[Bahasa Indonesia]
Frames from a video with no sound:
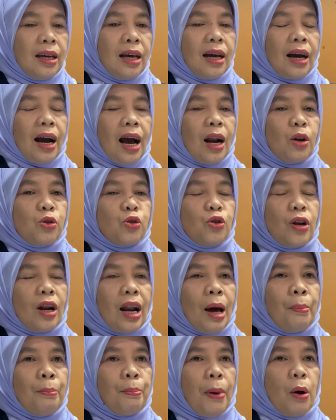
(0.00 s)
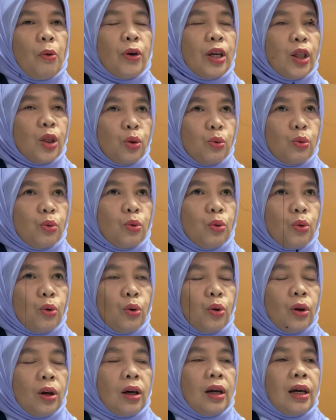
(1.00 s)
Kalau sudah lampau itu,
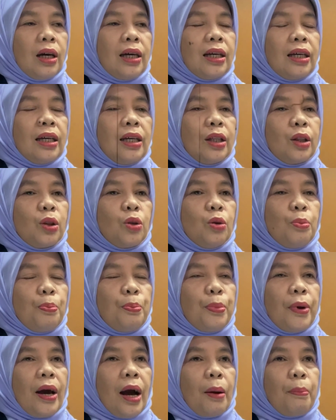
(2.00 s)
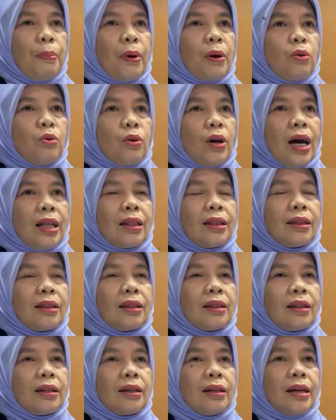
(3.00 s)
itu pihak penggugat
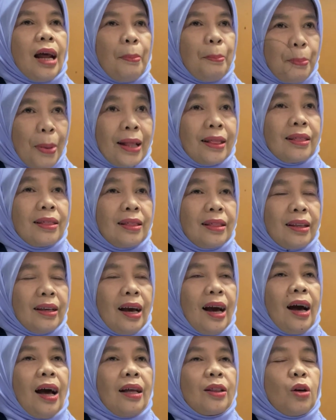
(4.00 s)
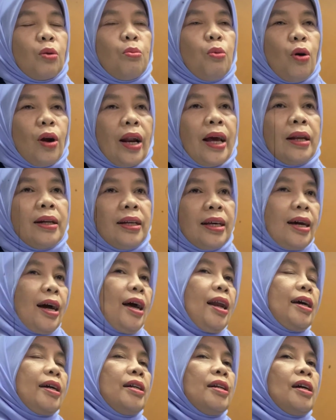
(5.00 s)
dapat ya atau boleh
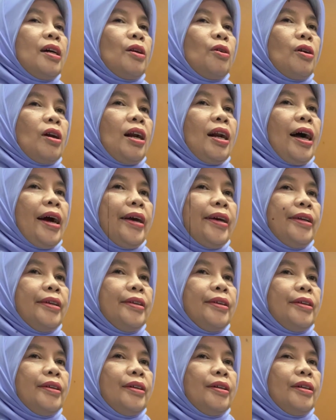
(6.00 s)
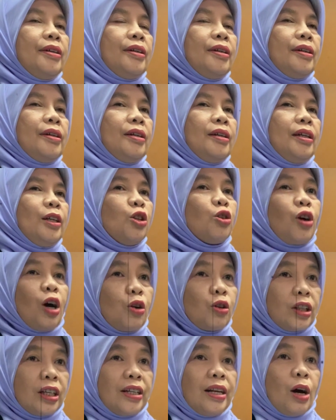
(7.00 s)
nikah lagi dengan orang lain. Itu
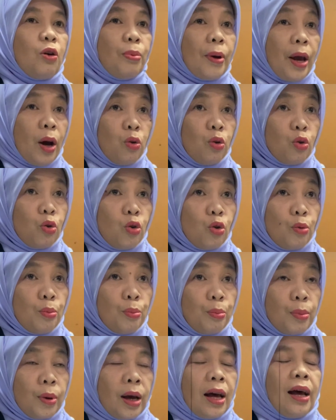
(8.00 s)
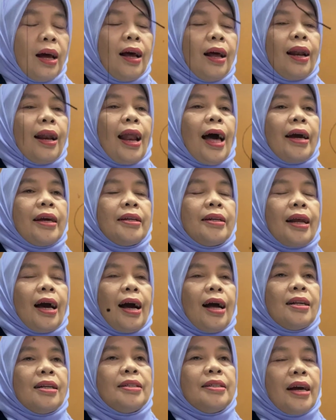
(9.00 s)
kalau tidak upaya hukum. Lain
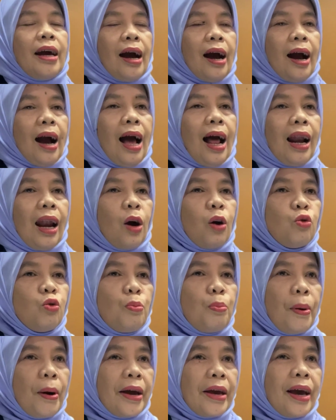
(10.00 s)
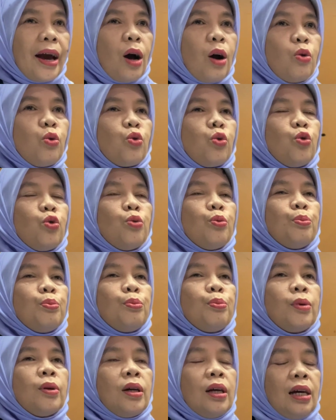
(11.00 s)
halnya kalau upaya hukum.
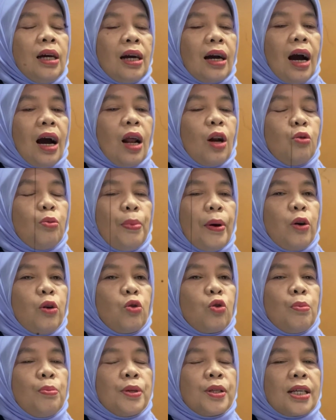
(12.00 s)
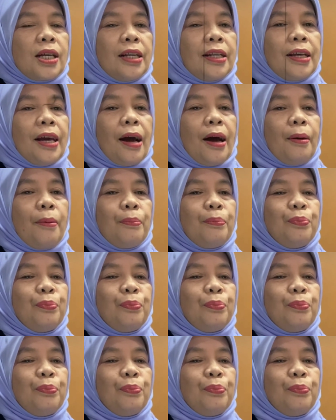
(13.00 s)
Kalau upaya hukum misalnya